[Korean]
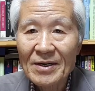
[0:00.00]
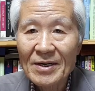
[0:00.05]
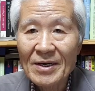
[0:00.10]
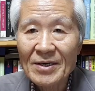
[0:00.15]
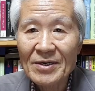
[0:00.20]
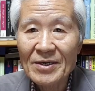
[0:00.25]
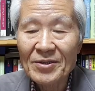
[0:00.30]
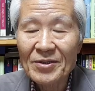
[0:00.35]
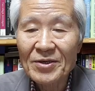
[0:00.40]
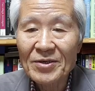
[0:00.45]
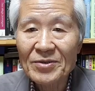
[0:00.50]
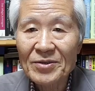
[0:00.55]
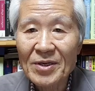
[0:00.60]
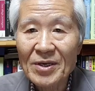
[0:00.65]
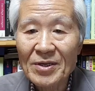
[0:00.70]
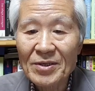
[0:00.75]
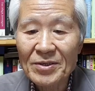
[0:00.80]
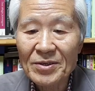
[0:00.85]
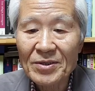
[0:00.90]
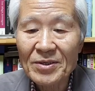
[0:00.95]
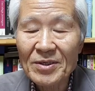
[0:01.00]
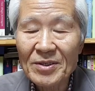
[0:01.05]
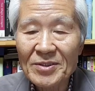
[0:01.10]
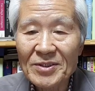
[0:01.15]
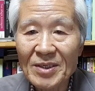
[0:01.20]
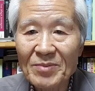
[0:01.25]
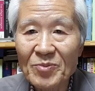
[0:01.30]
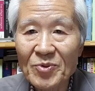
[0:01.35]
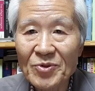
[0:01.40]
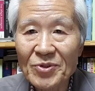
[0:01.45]
해야 되는데 이
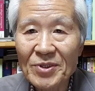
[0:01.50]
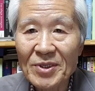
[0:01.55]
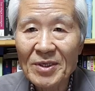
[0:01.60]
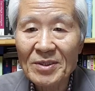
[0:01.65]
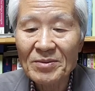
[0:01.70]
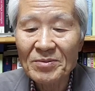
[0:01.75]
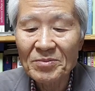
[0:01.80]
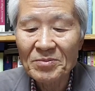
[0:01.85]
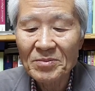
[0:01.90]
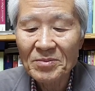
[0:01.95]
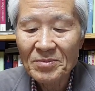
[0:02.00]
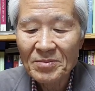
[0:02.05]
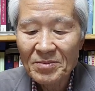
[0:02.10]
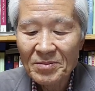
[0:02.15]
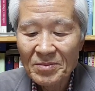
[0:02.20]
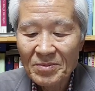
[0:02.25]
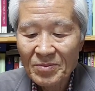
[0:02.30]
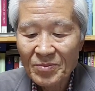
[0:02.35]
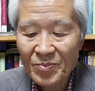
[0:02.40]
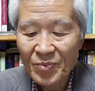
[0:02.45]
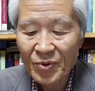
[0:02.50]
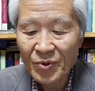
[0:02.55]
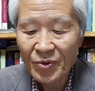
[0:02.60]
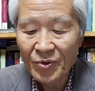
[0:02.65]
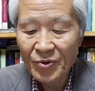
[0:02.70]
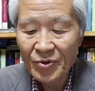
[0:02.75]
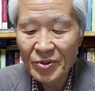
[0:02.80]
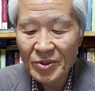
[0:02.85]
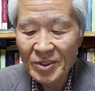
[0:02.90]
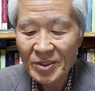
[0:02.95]
잘못된
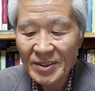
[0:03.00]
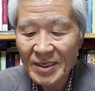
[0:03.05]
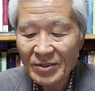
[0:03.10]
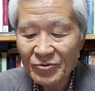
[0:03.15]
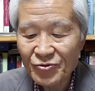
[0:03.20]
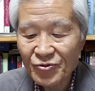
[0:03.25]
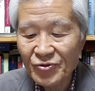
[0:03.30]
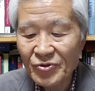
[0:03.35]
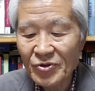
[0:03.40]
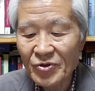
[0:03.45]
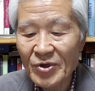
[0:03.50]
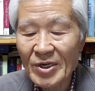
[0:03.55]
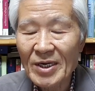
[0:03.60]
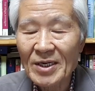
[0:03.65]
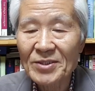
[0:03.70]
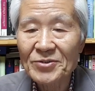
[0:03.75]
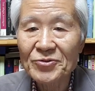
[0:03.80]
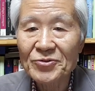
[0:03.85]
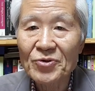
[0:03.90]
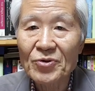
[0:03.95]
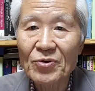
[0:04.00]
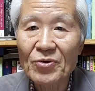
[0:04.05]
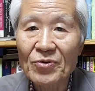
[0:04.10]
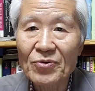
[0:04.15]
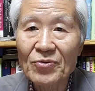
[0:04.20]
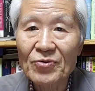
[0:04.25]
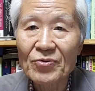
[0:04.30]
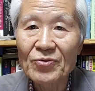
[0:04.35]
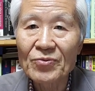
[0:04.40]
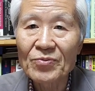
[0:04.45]
보고를 그냥 수용해 가지고
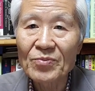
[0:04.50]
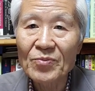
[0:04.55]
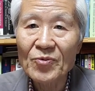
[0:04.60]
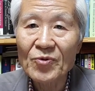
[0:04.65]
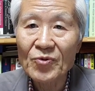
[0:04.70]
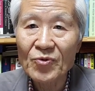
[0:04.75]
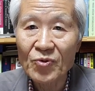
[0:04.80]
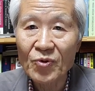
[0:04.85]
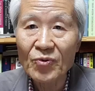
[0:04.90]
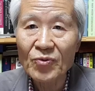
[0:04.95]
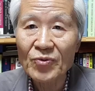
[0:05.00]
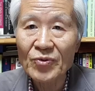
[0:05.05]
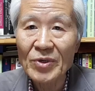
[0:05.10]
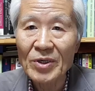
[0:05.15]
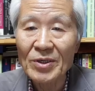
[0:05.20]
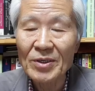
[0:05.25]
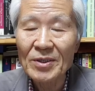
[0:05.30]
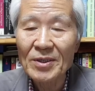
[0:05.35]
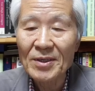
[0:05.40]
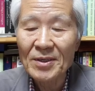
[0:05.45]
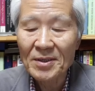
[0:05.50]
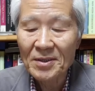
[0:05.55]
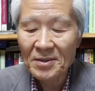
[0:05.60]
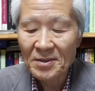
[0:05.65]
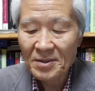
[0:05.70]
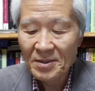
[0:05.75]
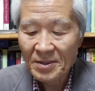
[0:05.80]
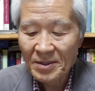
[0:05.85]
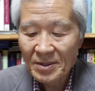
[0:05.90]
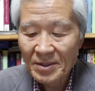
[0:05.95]
국군을
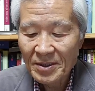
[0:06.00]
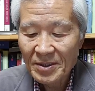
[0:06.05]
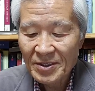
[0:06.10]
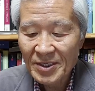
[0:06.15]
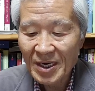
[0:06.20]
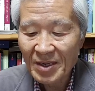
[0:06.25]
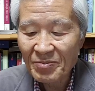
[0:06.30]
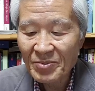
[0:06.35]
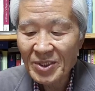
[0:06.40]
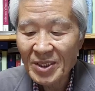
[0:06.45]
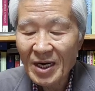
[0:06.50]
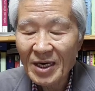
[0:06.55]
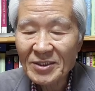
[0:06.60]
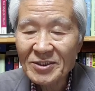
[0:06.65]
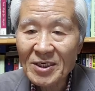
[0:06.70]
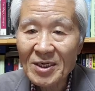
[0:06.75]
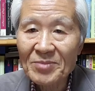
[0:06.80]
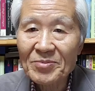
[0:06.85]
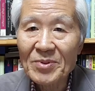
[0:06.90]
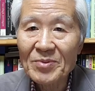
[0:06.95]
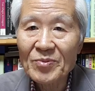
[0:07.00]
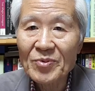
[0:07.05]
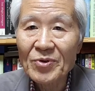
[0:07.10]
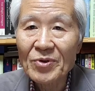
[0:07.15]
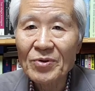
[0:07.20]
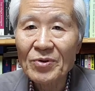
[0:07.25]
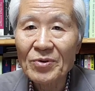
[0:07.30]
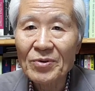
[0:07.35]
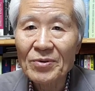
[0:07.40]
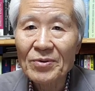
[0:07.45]

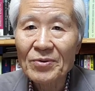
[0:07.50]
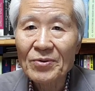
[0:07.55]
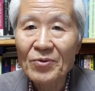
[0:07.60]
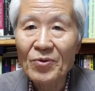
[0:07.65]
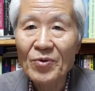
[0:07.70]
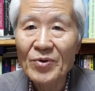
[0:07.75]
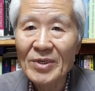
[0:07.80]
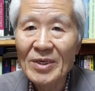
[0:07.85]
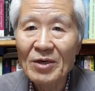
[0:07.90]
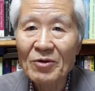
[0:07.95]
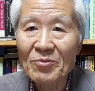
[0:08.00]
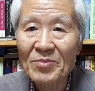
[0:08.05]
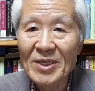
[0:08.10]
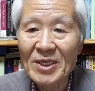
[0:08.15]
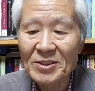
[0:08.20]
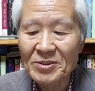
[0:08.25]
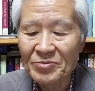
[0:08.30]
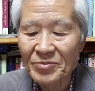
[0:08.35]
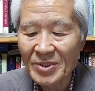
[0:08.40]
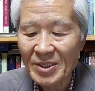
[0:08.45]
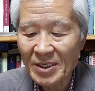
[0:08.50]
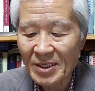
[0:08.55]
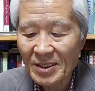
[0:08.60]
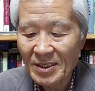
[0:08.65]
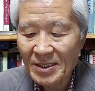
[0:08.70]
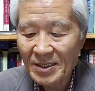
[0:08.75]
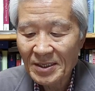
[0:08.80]
양민학살범으로 공인하고 말았습니다.